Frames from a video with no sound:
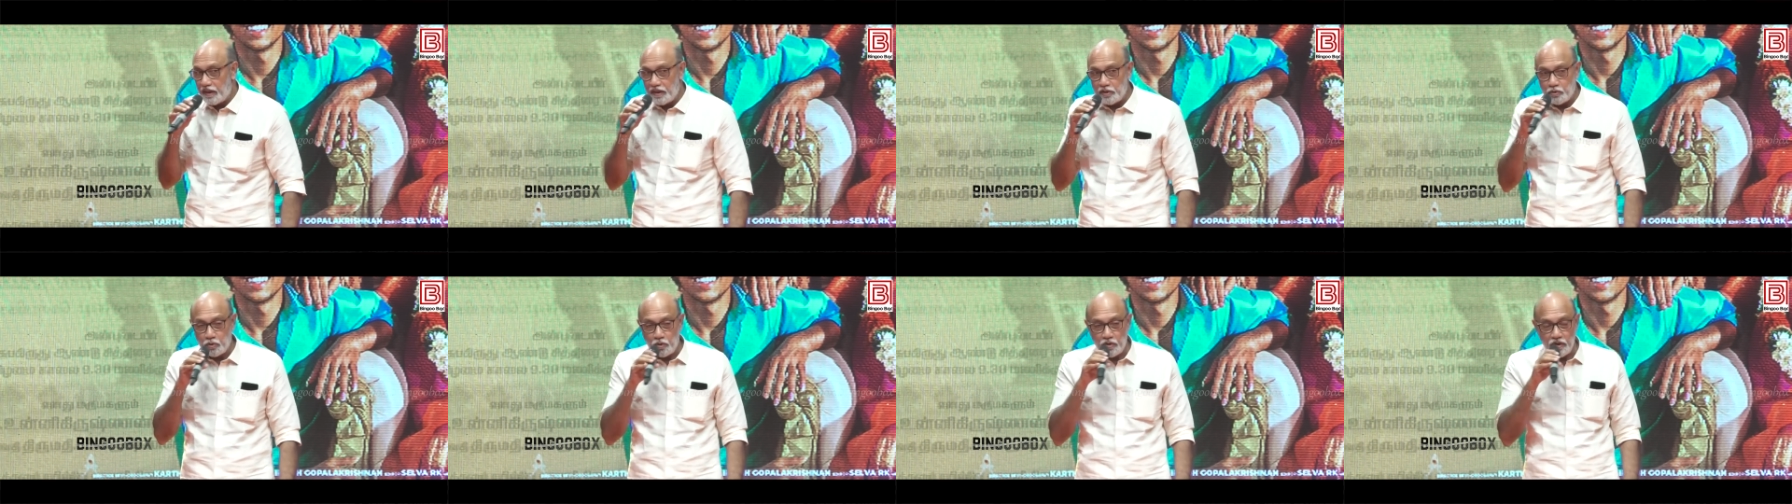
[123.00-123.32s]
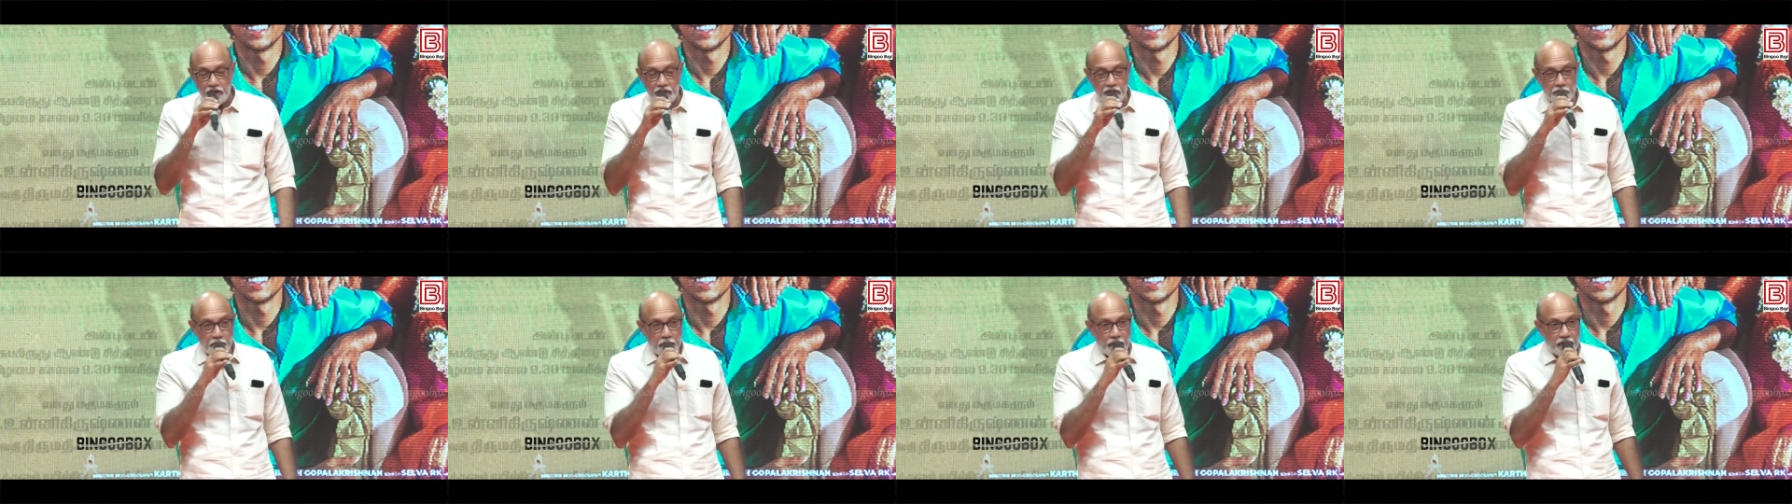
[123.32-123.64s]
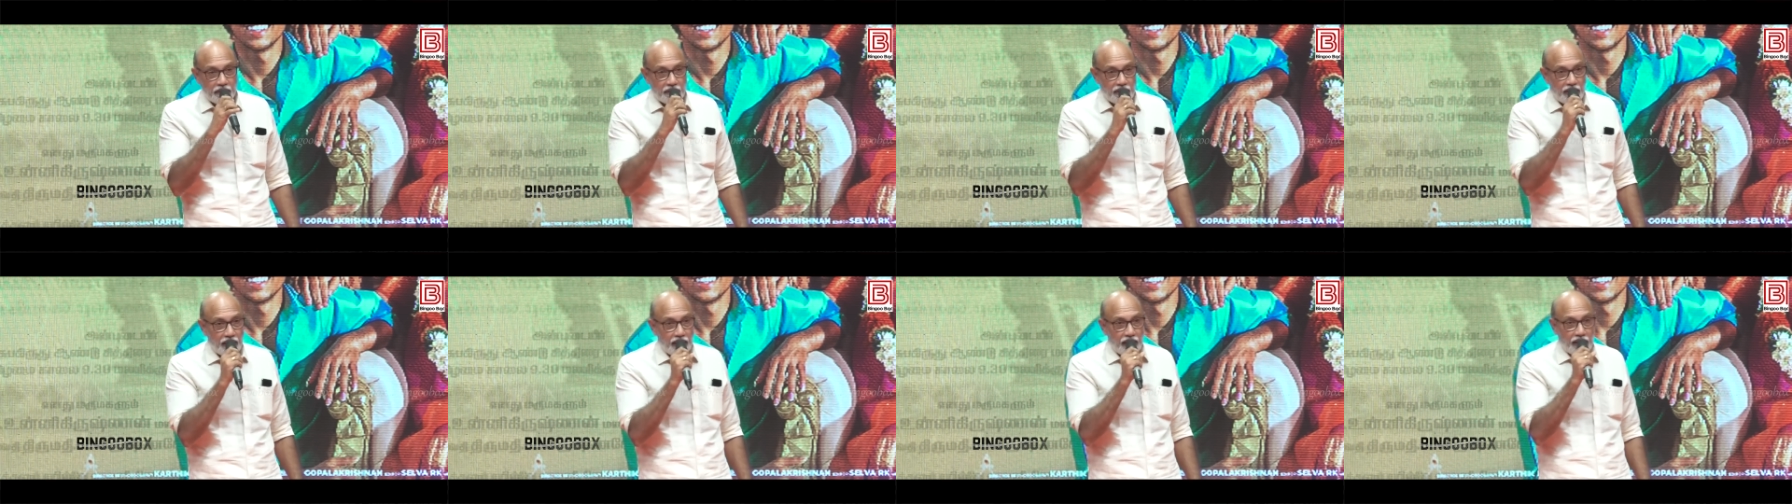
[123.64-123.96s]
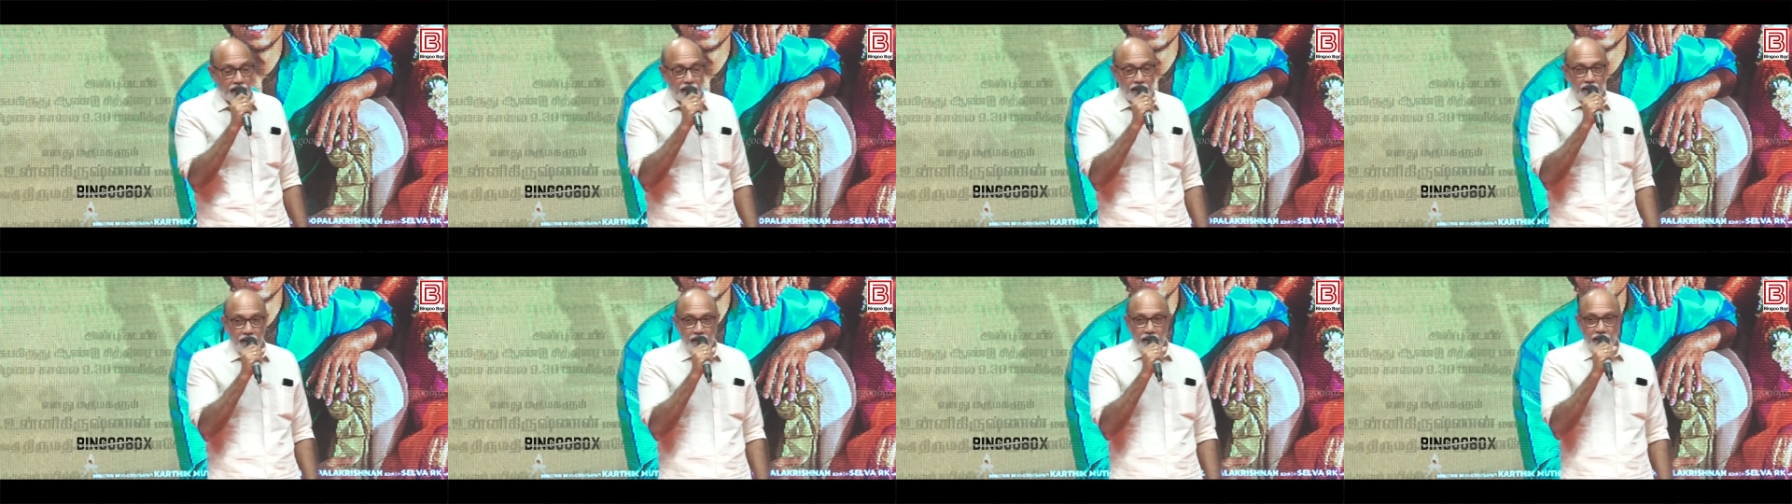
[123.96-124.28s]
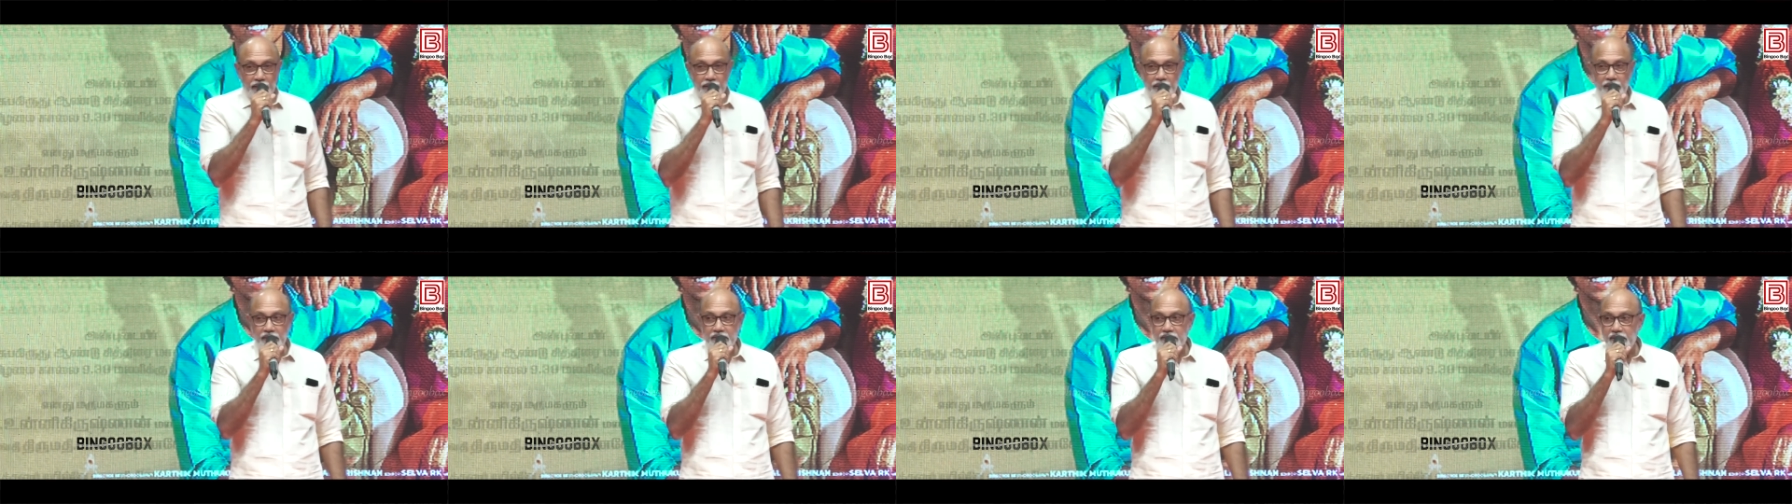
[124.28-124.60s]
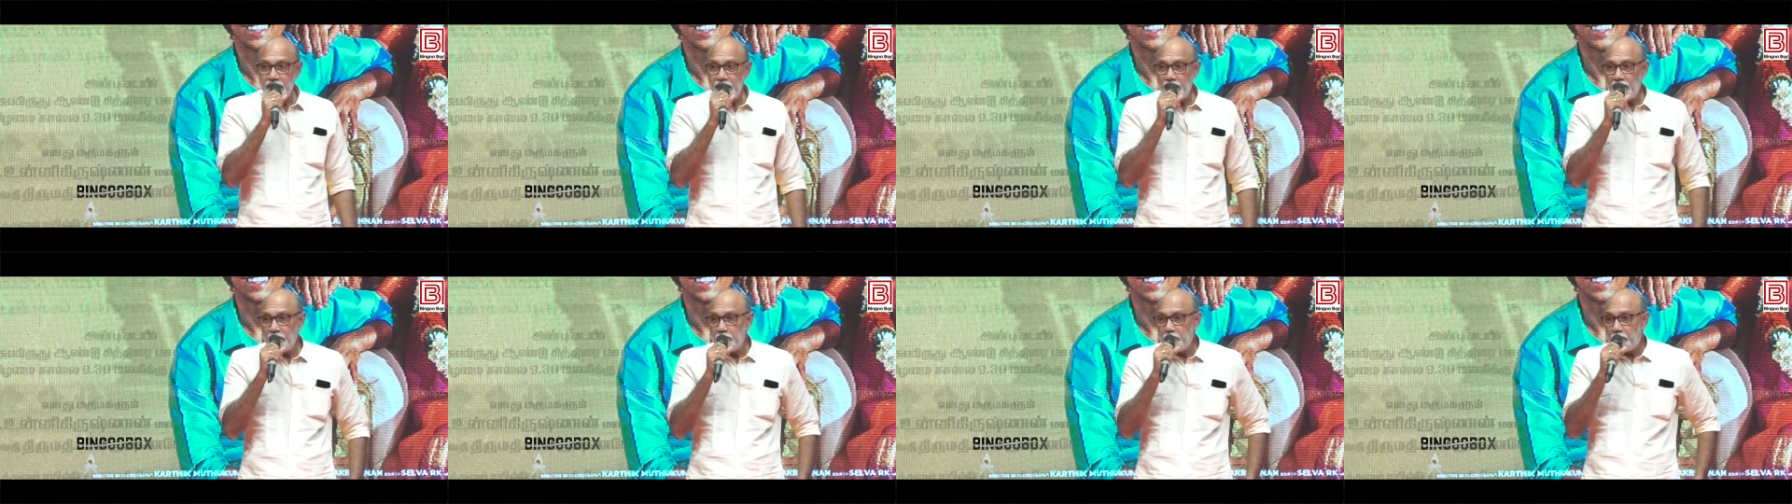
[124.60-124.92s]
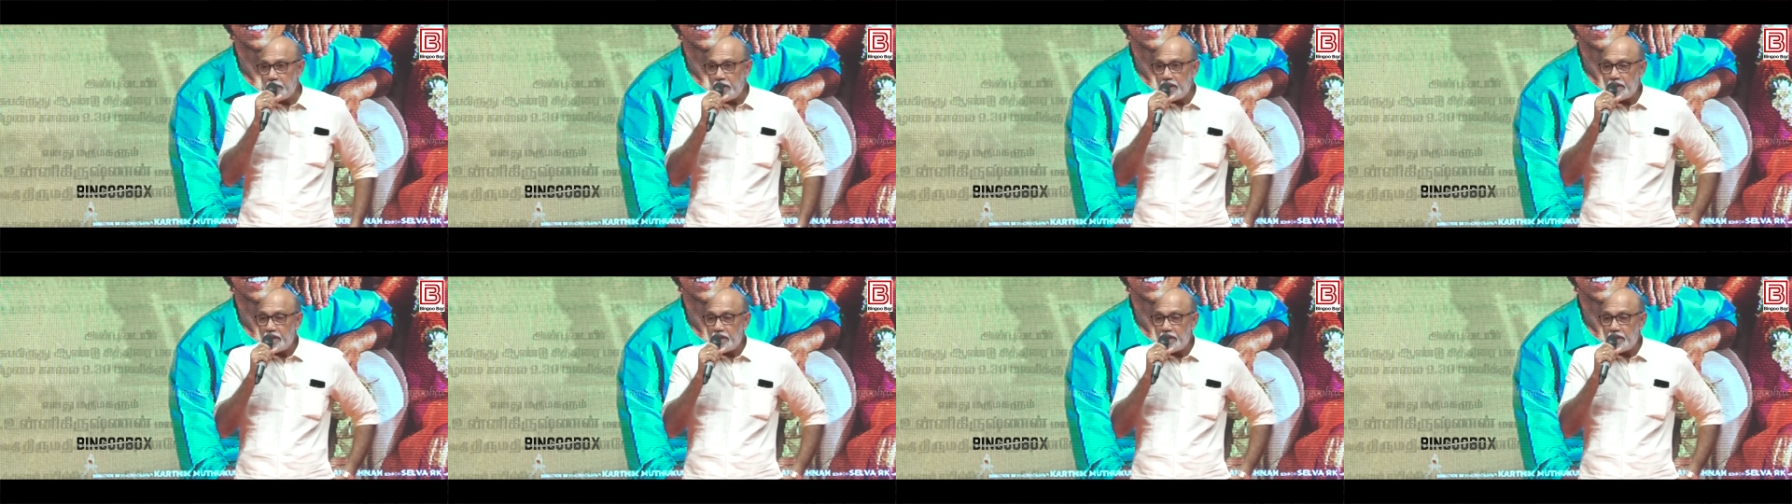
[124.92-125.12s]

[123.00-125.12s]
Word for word: அது சொன்னதை பார்த்தா இந்த சிங்கம்